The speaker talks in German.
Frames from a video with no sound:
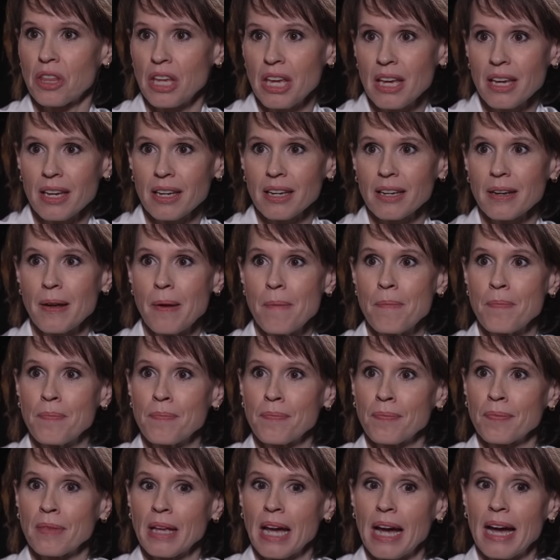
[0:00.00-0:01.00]
Think,
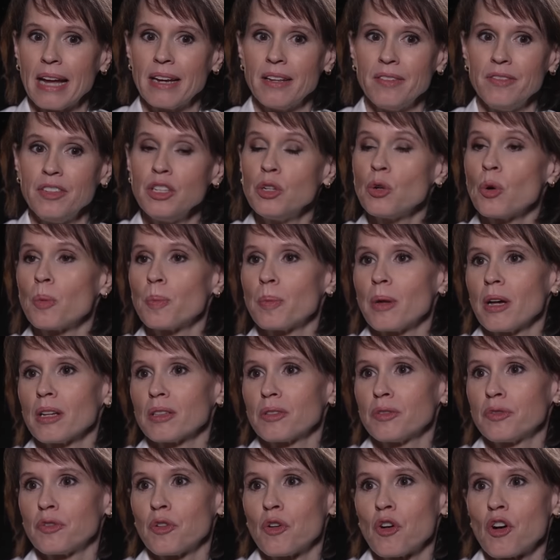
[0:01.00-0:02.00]
eine
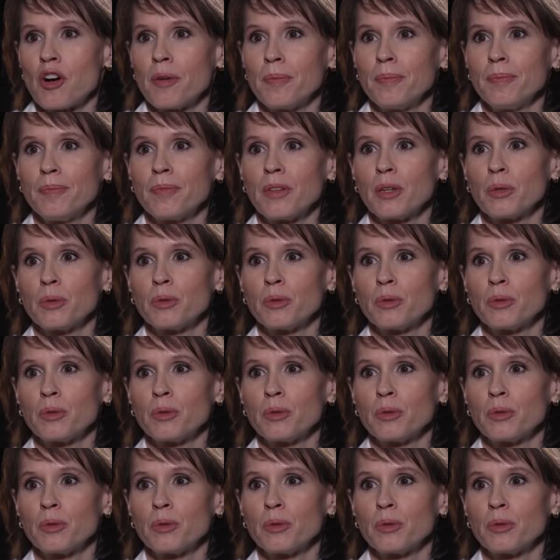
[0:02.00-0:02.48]
Videoplattform.